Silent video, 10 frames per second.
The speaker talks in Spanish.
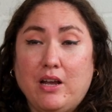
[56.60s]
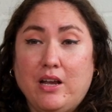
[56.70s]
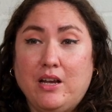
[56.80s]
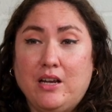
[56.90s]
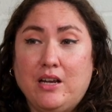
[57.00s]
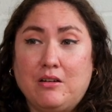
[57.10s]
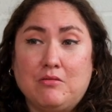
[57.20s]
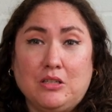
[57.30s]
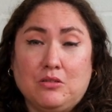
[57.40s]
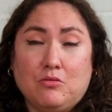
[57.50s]
eh,
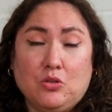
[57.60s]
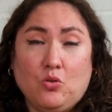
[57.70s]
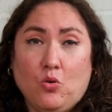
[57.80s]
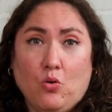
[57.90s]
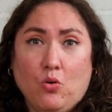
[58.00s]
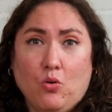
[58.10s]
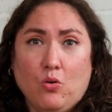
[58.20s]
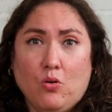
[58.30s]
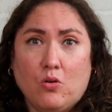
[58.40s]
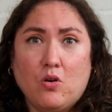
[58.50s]

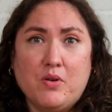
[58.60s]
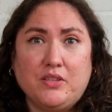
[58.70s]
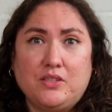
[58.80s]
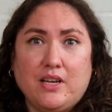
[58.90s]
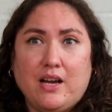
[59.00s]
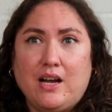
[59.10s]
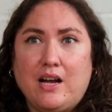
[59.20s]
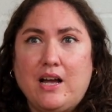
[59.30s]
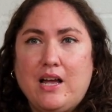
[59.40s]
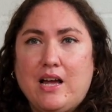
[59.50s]
cuando, comencé
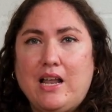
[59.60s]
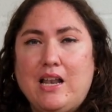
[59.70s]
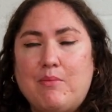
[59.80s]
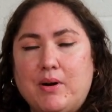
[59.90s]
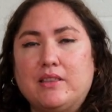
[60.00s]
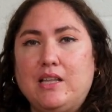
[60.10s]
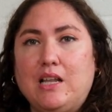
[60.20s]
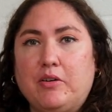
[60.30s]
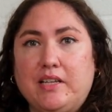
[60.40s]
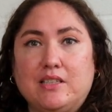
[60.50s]
a, en la parte de
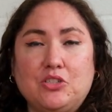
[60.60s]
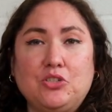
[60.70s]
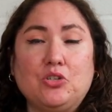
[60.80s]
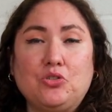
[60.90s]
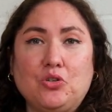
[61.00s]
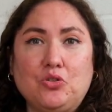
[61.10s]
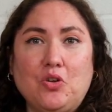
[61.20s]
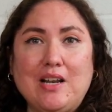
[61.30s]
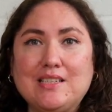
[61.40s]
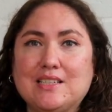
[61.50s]
la orientación son
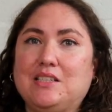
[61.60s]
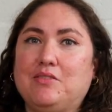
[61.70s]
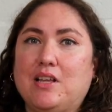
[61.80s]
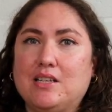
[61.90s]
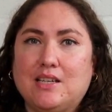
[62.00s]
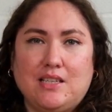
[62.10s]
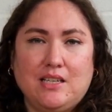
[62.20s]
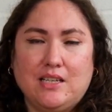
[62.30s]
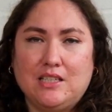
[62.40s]
todas las actividades que tenían